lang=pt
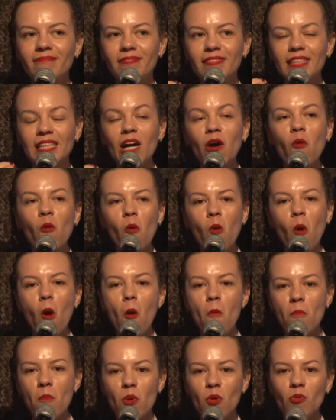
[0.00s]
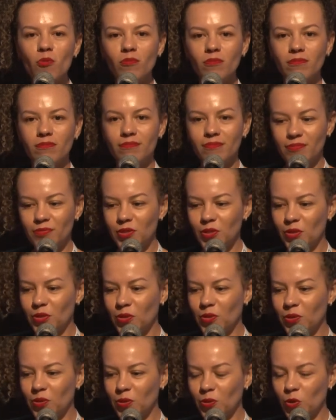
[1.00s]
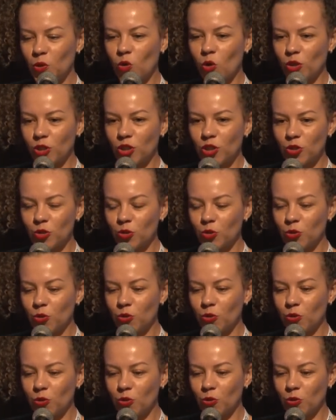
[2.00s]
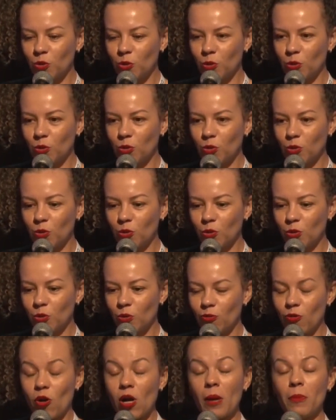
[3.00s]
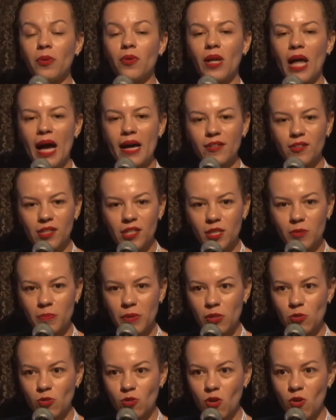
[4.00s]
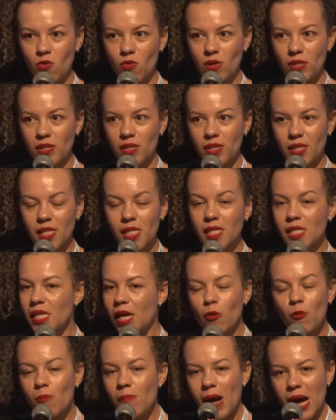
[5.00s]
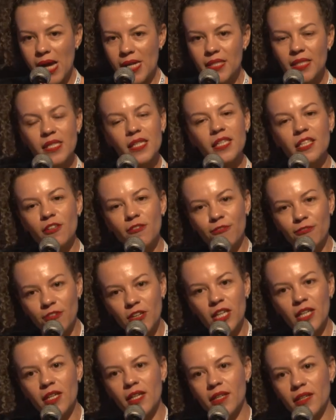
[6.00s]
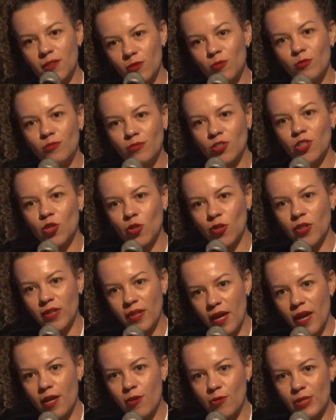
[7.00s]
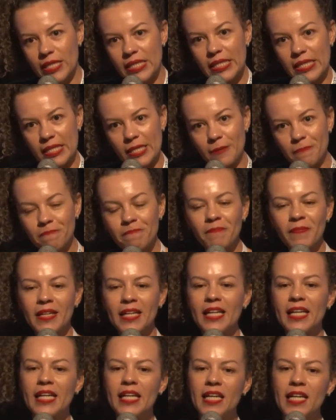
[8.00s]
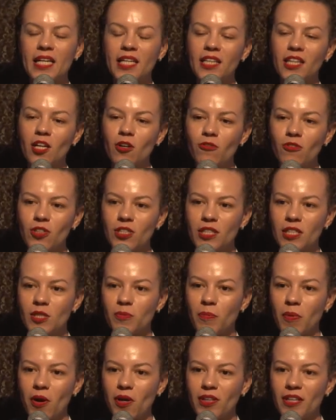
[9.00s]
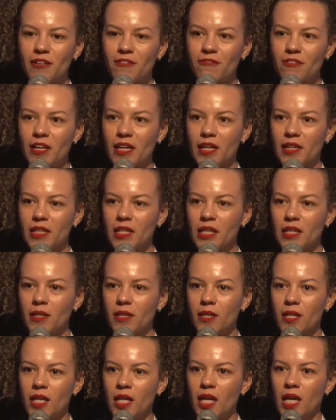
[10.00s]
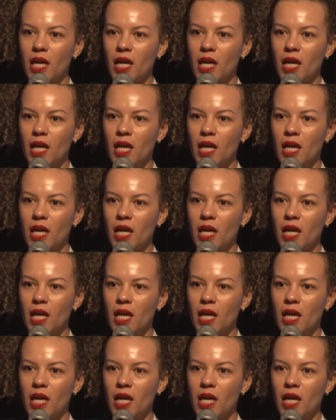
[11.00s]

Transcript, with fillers: tão comum no, no, no, no, vocabulário das pessoas que não mais significa um tiroteio em si. Então, vocês podem ver que